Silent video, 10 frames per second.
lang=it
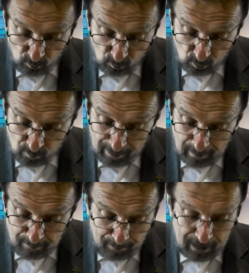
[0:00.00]
Come
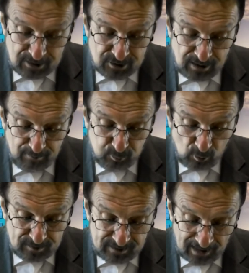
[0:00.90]
il pesce
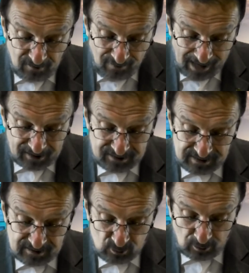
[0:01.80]
può
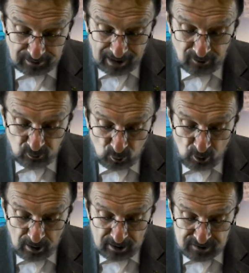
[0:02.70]
salvarsi soltanto
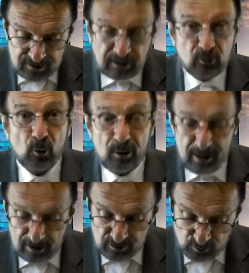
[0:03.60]
se
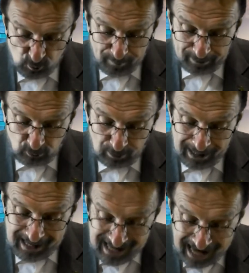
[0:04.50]
torna subito
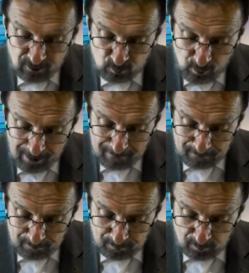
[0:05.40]
nell'acqua,
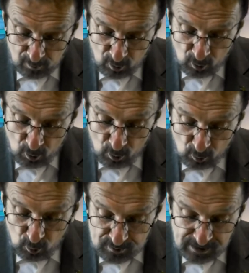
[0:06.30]

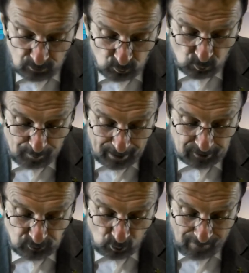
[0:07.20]
così tu per
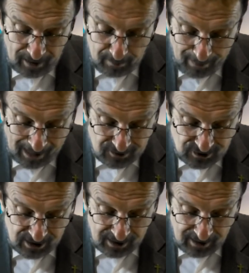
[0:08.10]
trovare
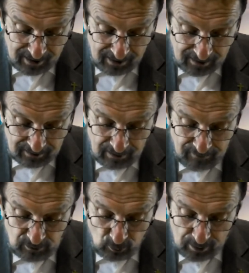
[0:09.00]
pace
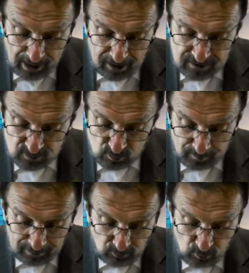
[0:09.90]
devi tornare
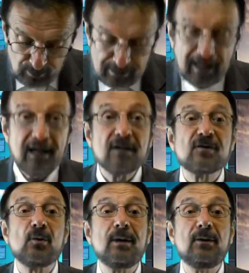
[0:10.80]
subito nella
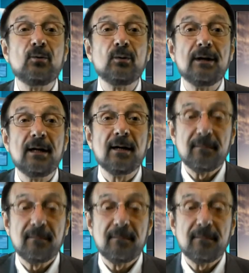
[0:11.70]
solitudine.